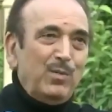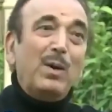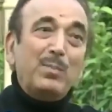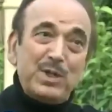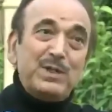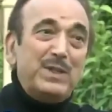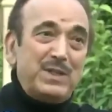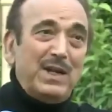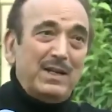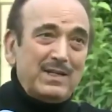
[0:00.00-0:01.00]
वो हमसे
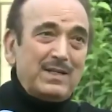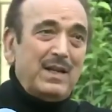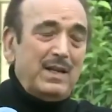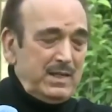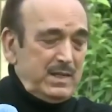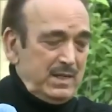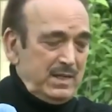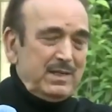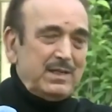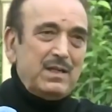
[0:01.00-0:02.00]
भी ज्यादा कहना चा,
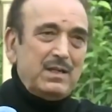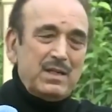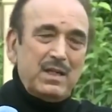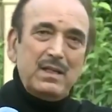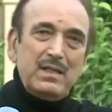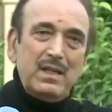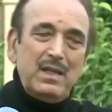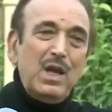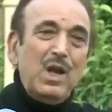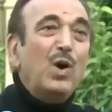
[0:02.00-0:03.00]
चा, चाहते
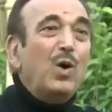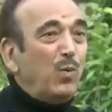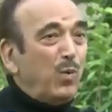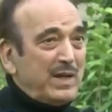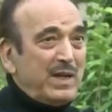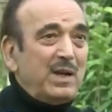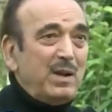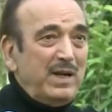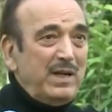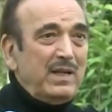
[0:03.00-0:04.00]
थे वर्किंग
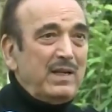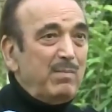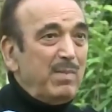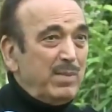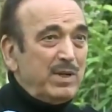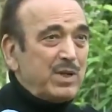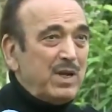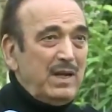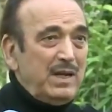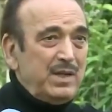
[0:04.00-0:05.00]
कमेटी के मेंबर्स
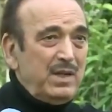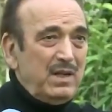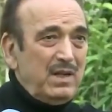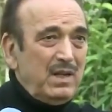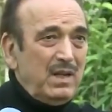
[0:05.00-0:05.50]
का इलेक्शन